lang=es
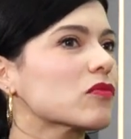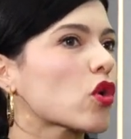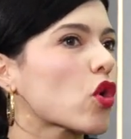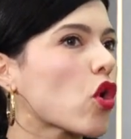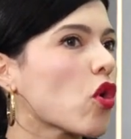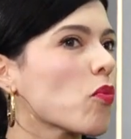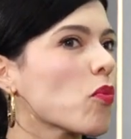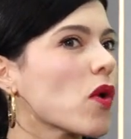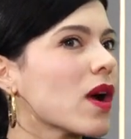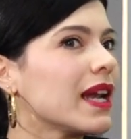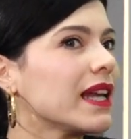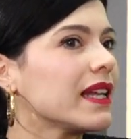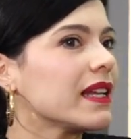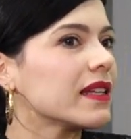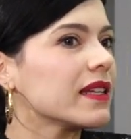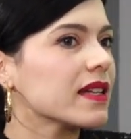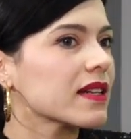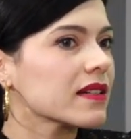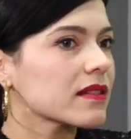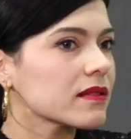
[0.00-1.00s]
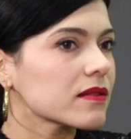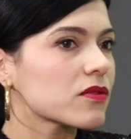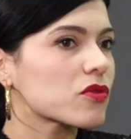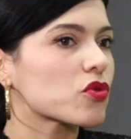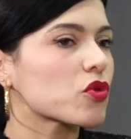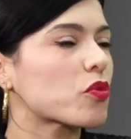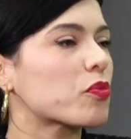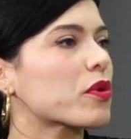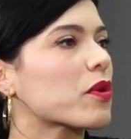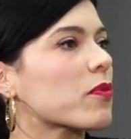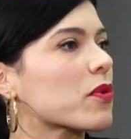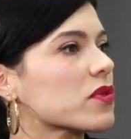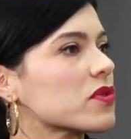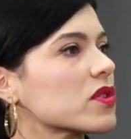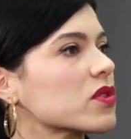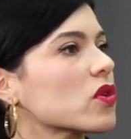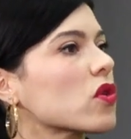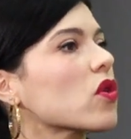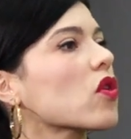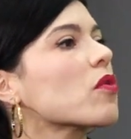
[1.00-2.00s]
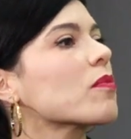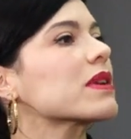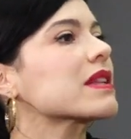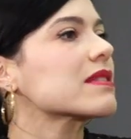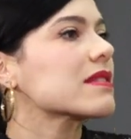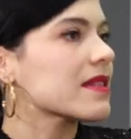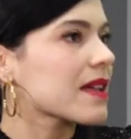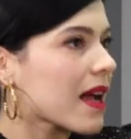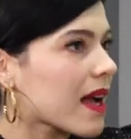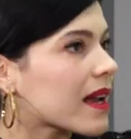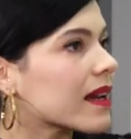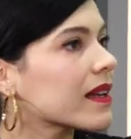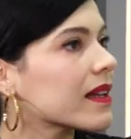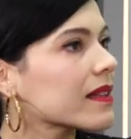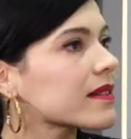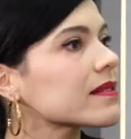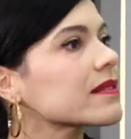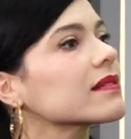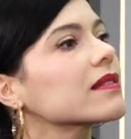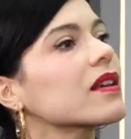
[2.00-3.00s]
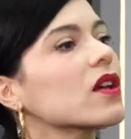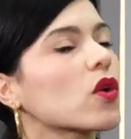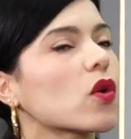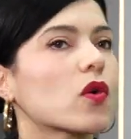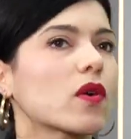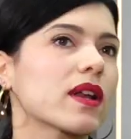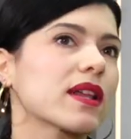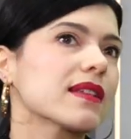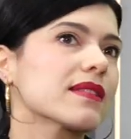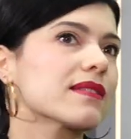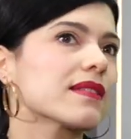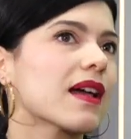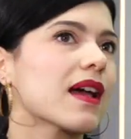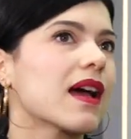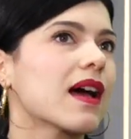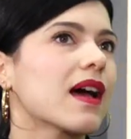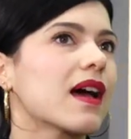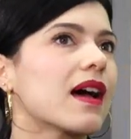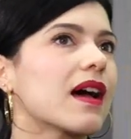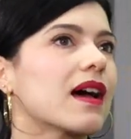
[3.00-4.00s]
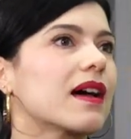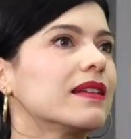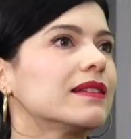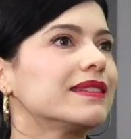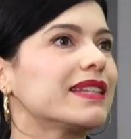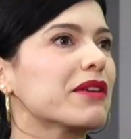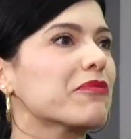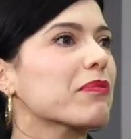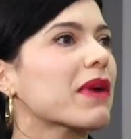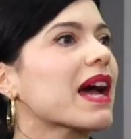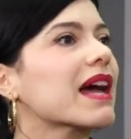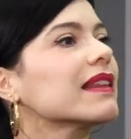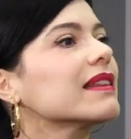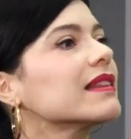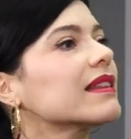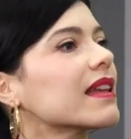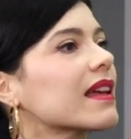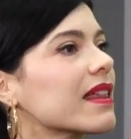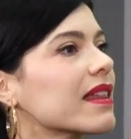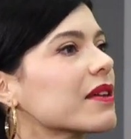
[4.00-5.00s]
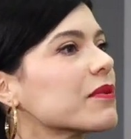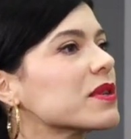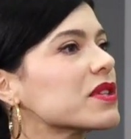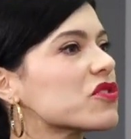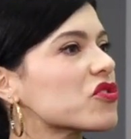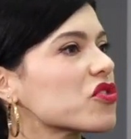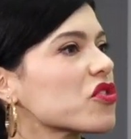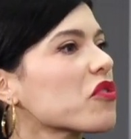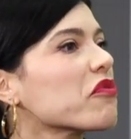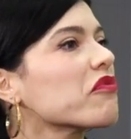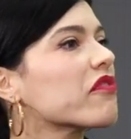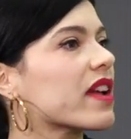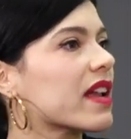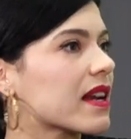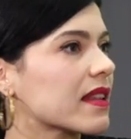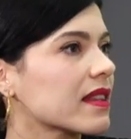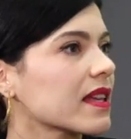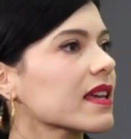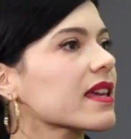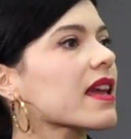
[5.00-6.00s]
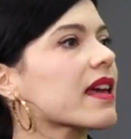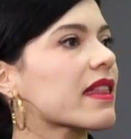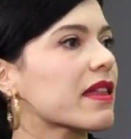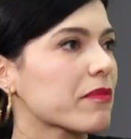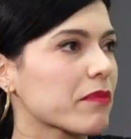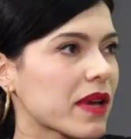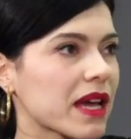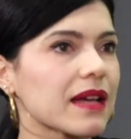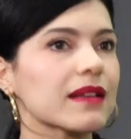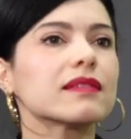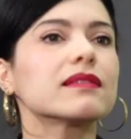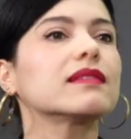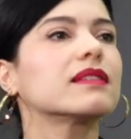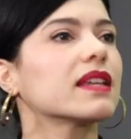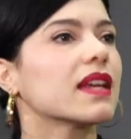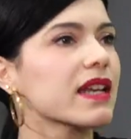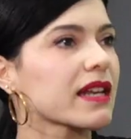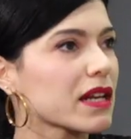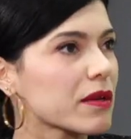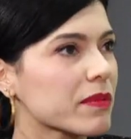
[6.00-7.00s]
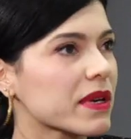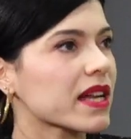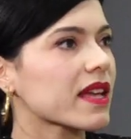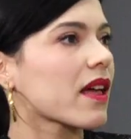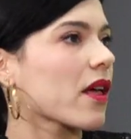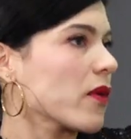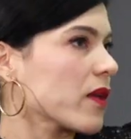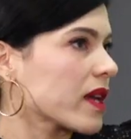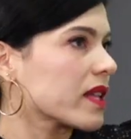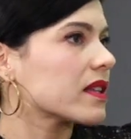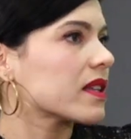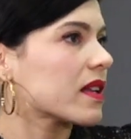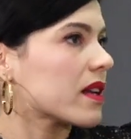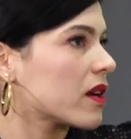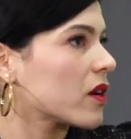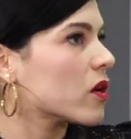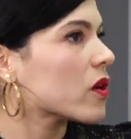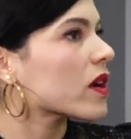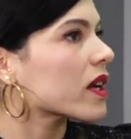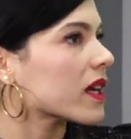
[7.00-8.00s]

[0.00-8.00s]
cómo alinean sus propósitos comerciales con esa demanda de visión verde que además tiene el mercado y que tienen los